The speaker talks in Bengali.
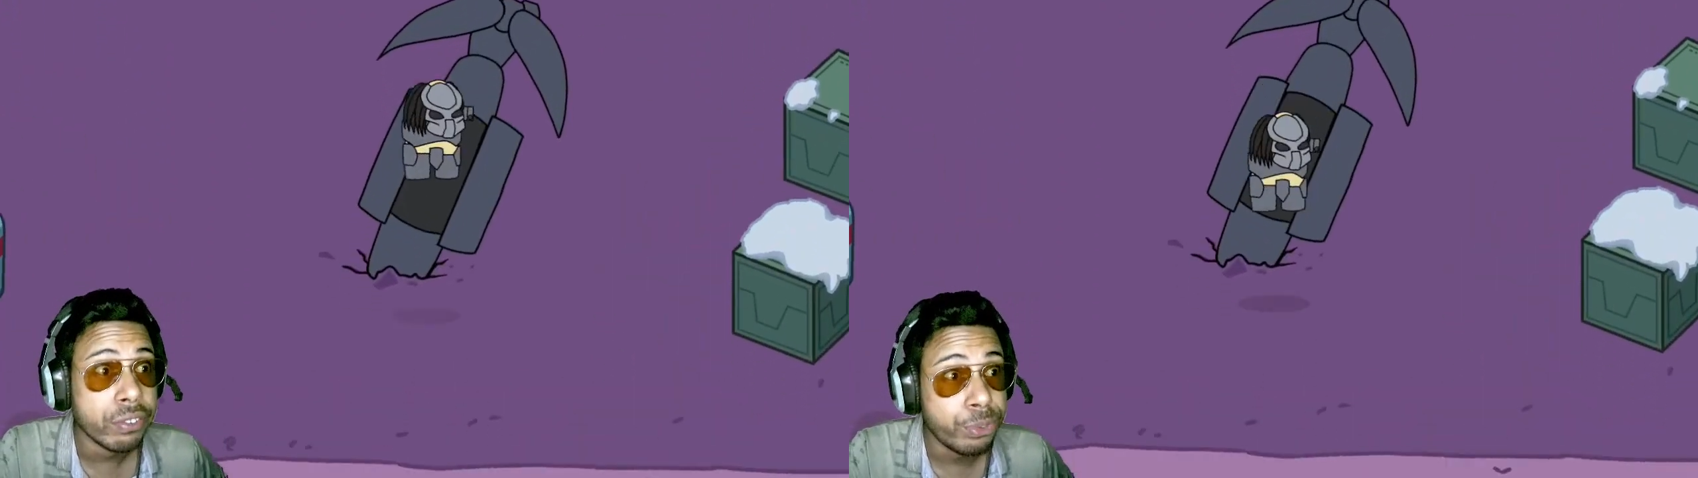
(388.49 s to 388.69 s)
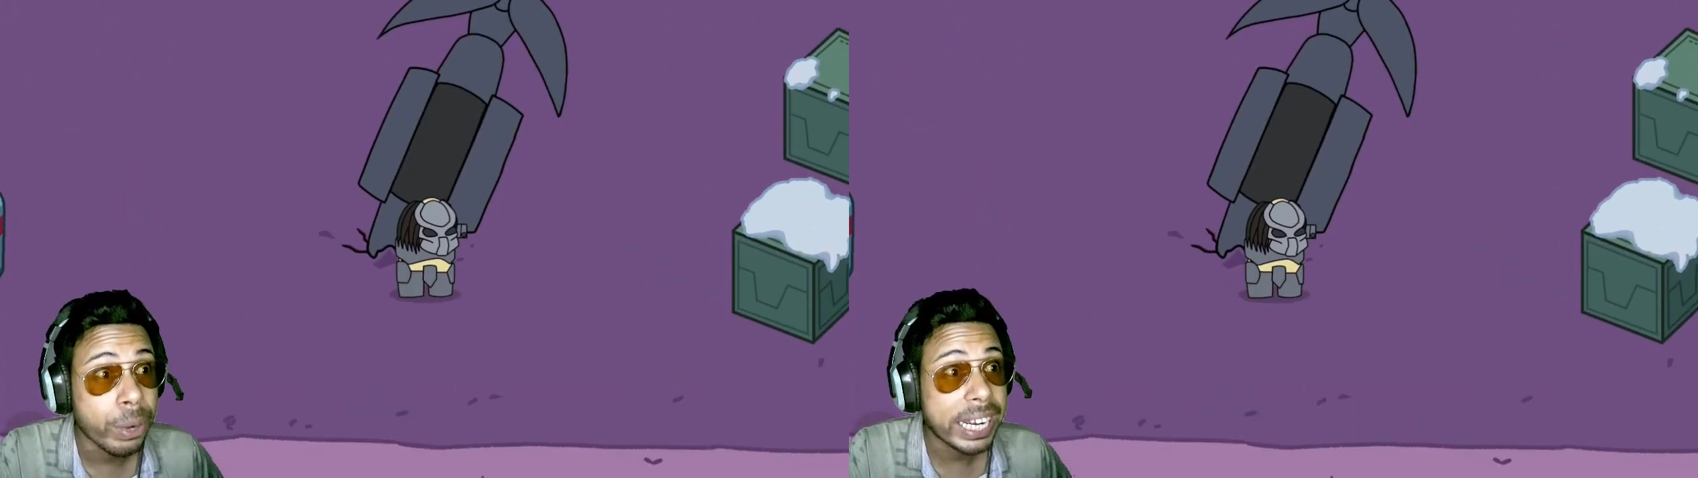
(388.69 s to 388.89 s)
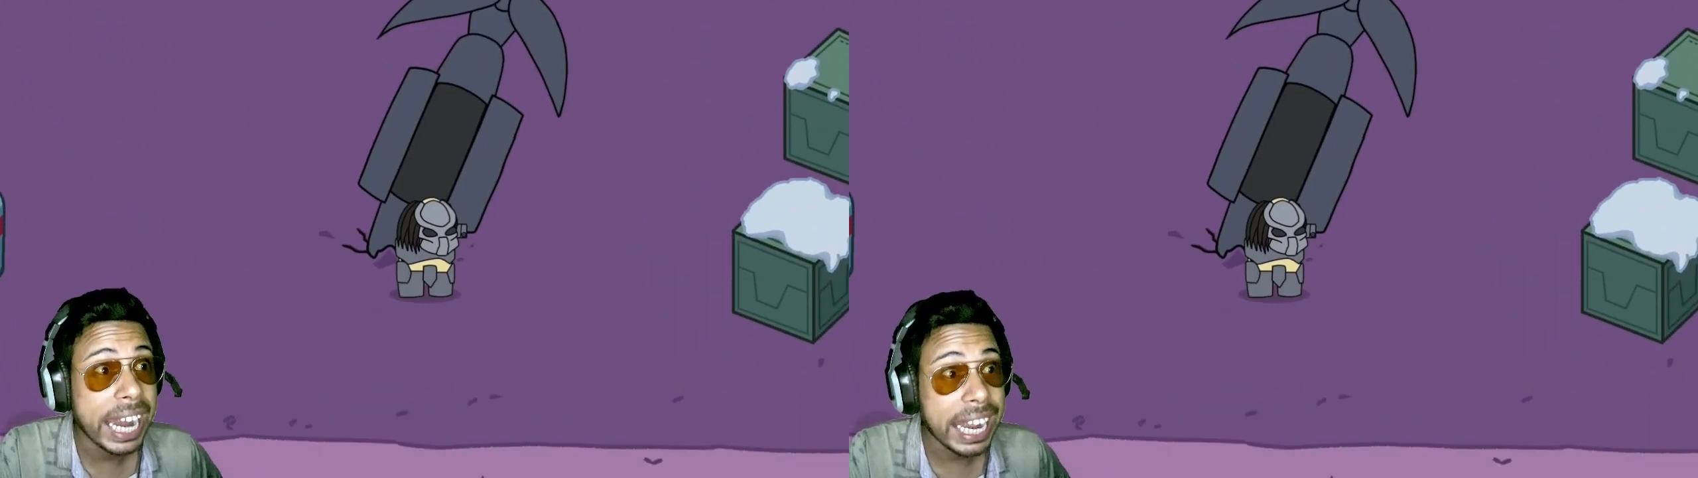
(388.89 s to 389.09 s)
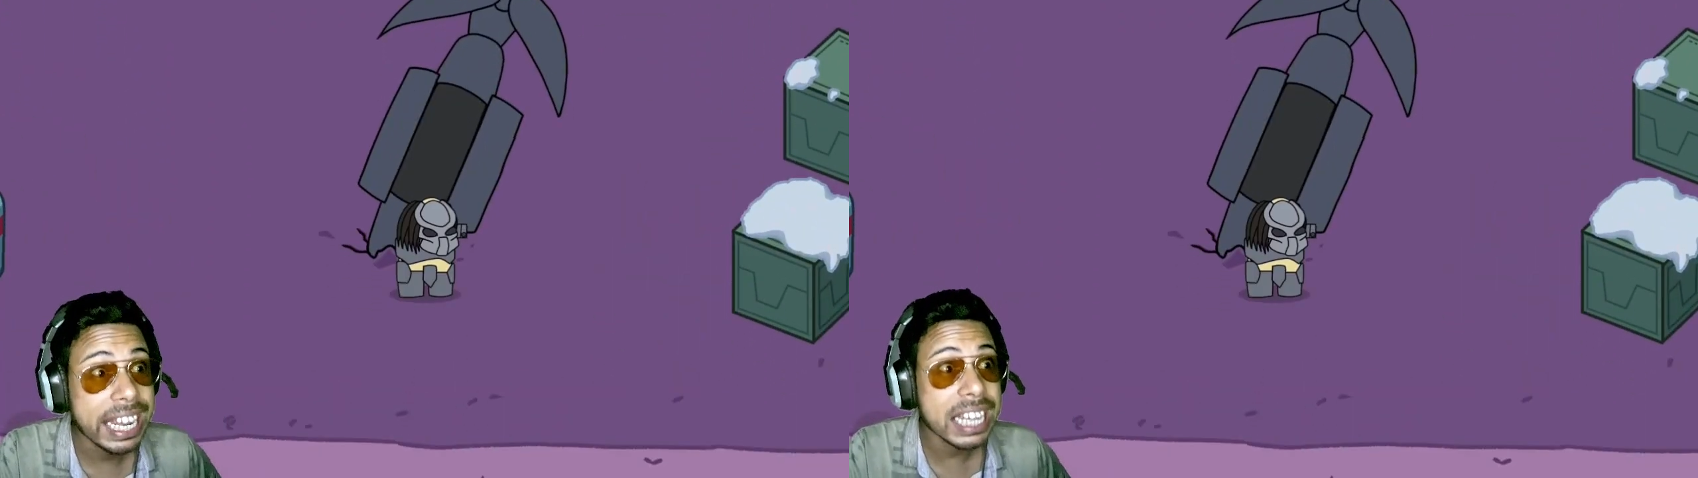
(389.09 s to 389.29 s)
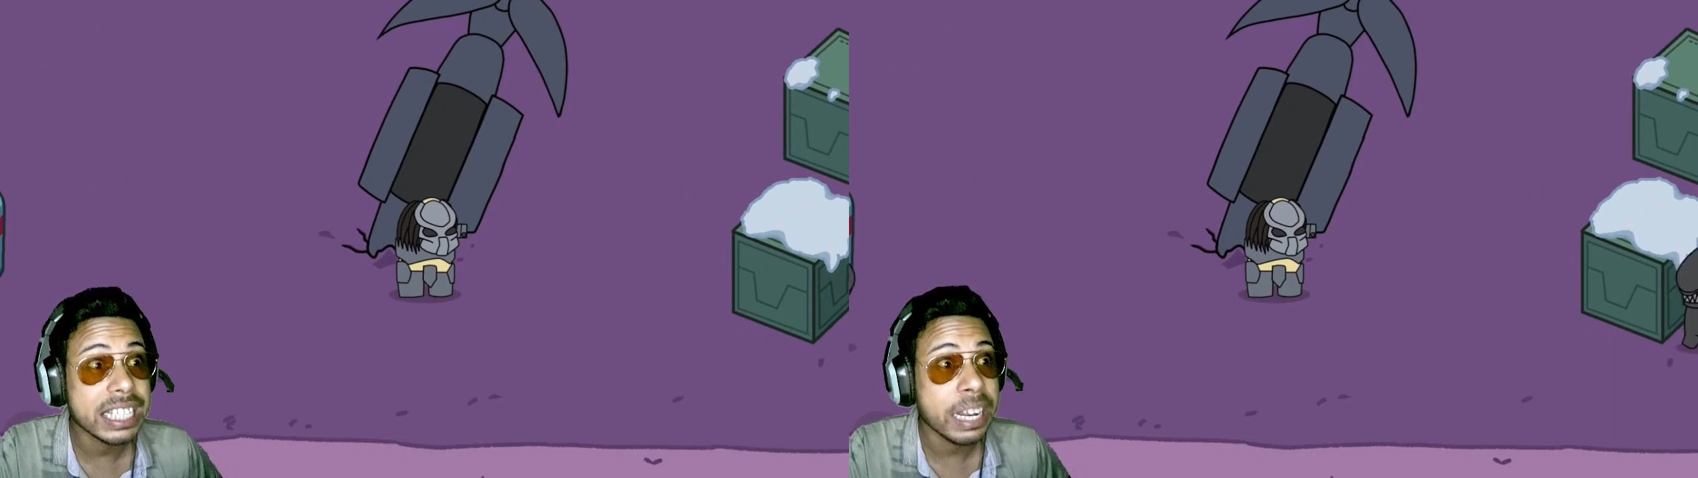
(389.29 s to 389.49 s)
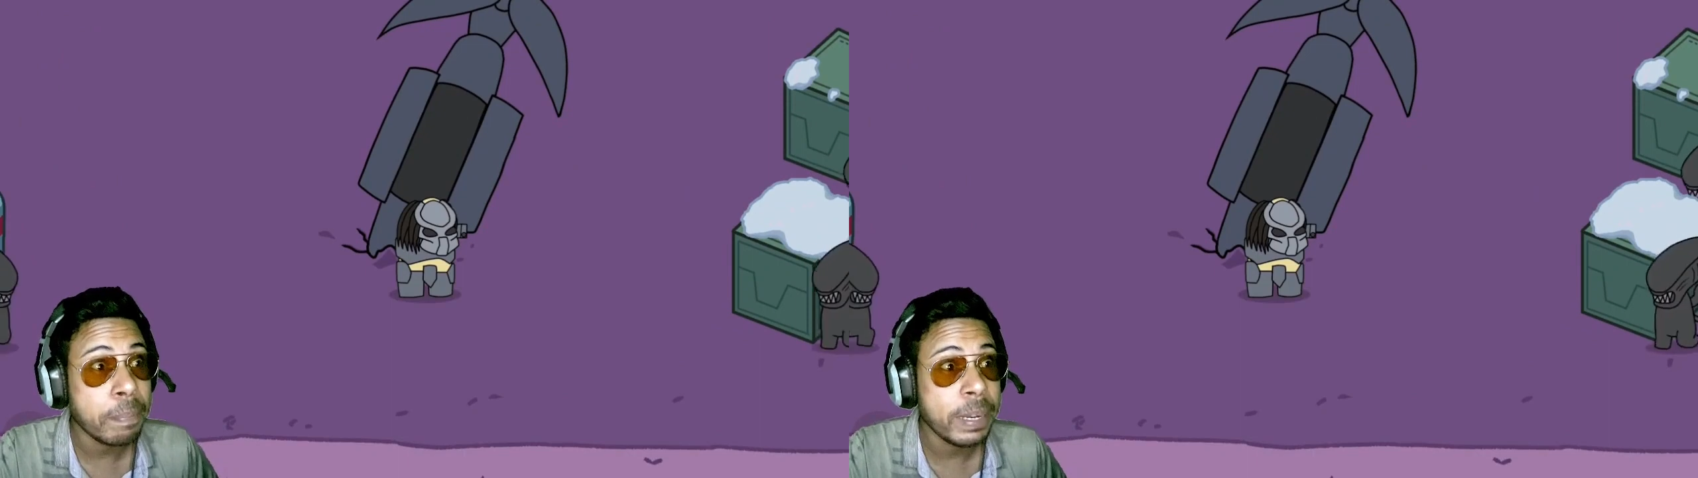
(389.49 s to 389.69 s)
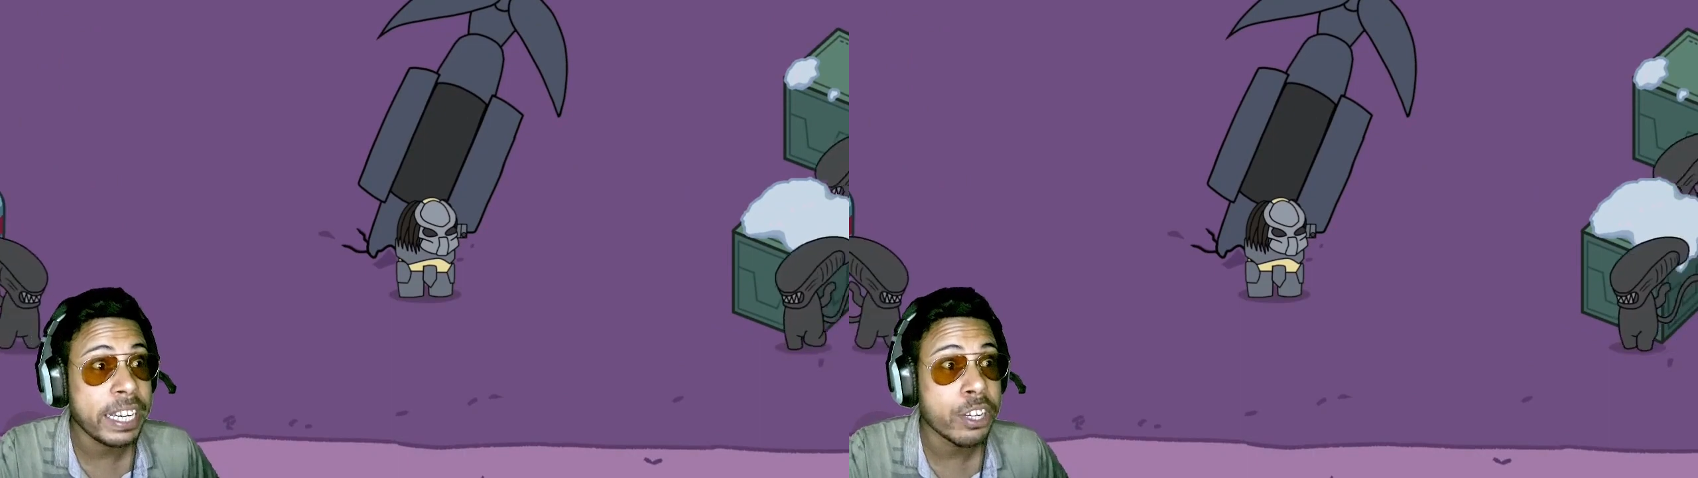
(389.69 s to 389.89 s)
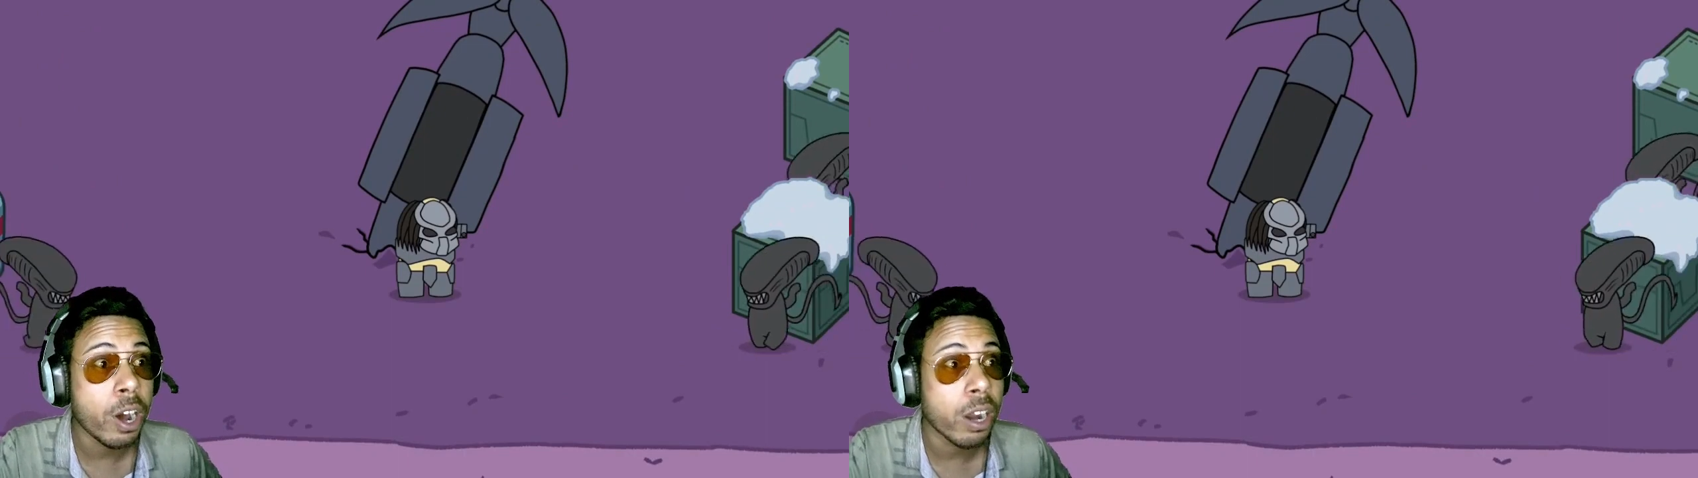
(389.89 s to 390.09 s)
বুকে এটা সেই
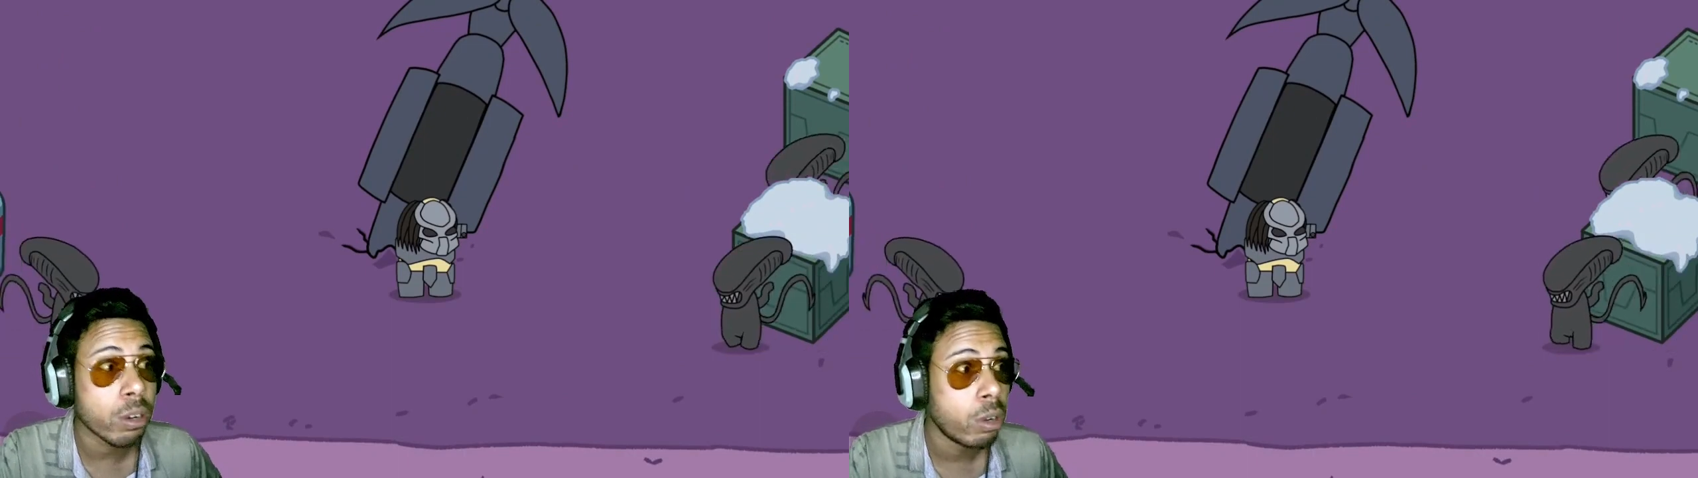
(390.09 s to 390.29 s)
প্রিডেটর